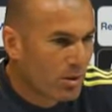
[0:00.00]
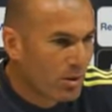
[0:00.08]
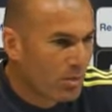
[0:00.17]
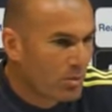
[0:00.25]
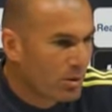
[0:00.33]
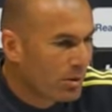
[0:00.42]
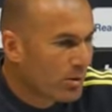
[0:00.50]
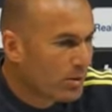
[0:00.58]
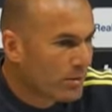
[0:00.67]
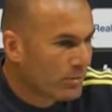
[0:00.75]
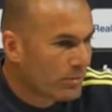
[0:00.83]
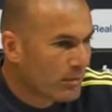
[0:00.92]

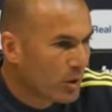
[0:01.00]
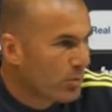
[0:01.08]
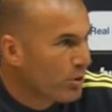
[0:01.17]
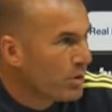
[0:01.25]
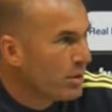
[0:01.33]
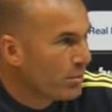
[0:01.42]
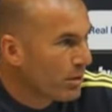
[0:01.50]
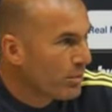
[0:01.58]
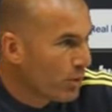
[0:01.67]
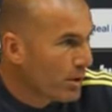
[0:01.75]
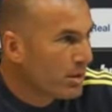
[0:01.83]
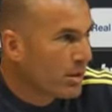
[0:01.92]
como, como siempre,
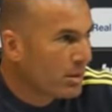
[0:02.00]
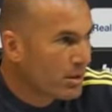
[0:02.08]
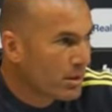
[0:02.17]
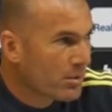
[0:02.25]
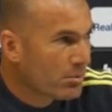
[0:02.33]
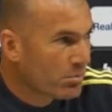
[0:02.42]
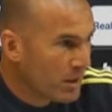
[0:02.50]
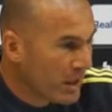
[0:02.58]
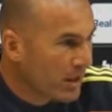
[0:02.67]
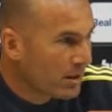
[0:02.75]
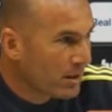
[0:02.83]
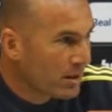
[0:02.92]
fuerte,
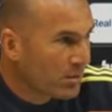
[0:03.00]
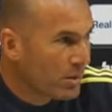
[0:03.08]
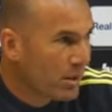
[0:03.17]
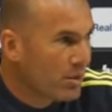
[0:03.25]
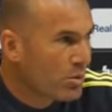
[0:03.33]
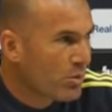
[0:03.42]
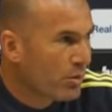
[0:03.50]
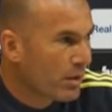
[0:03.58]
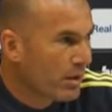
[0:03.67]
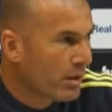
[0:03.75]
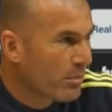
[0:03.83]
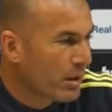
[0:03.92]
bien, bien
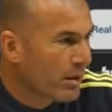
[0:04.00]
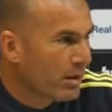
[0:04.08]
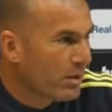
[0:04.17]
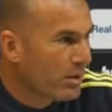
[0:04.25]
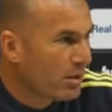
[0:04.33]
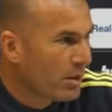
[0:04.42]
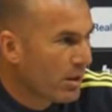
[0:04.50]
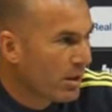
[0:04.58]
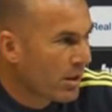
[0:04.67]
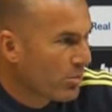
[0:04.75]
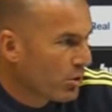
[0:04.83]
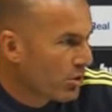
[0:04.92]
enchufada en el partido,
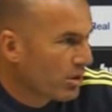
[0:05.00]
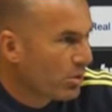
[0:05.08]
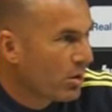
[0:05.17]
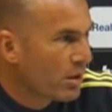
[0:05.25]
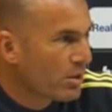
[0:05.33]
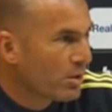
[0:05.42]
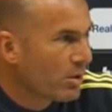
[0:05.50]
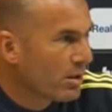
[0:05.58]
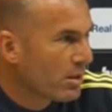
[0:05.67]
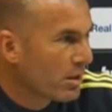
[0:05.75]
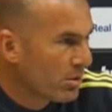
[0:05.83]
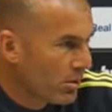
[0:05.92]
hemos tenido
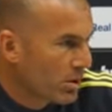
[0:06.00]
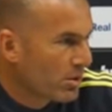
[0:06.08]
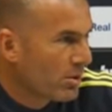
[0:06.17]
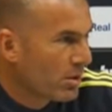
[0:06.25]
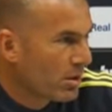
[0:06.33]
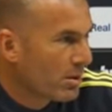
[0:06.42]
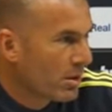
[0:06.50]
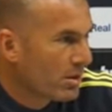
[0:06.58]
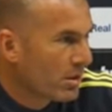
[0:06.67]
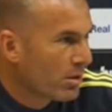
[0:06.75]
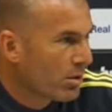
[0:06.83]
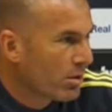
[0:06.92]
ocasiones, ocasiones de
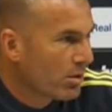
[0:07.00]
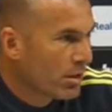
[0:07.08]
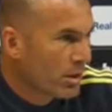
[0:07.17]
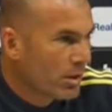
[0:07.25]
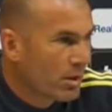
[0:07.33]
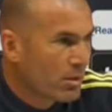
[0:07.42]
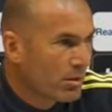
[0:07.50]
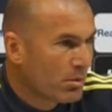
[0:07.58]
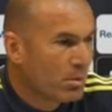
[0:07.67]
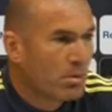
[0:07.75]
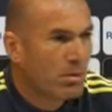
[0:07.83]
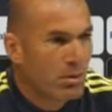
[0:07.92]
hacer gol,
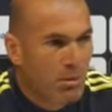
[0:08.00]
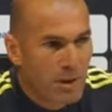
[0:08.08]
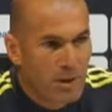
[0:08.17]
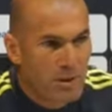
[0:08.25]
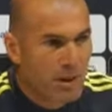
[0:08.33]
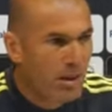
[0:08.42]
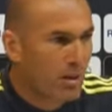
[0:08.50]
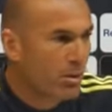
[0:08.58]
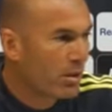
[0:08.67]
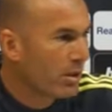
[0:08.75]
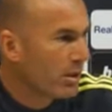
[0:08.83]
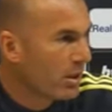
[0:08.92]
luego no voy a entrar en
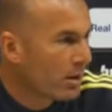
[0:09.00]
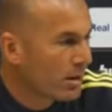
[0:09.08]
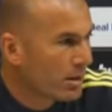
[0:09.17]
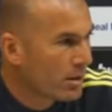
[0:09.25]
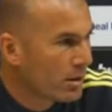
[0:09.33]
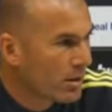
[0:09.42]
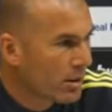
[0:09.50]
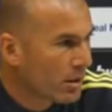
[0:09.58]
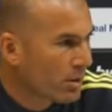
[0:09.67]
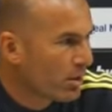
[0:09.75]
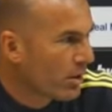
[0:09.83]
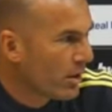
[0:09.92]
lo que
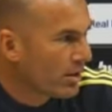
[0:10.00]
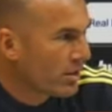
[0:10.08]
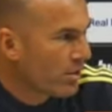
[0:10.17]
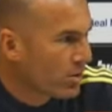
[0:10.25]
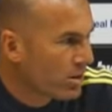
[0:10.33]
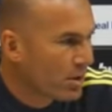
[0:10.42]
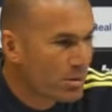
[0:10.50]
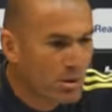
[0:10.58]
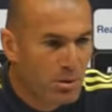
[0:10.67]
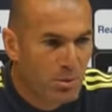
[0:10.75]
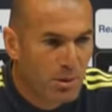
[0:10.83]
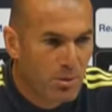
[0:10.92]
lo que hacen los
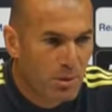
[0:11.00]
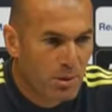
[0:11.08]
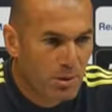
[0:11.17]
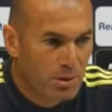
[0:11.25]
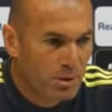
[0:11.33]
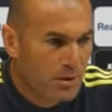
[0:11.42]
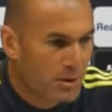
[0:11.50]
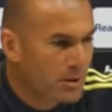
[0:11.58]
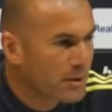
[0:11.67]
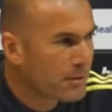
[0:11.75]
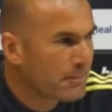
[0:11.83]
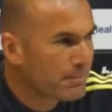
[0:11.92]
árbitros, pero bueno, es así.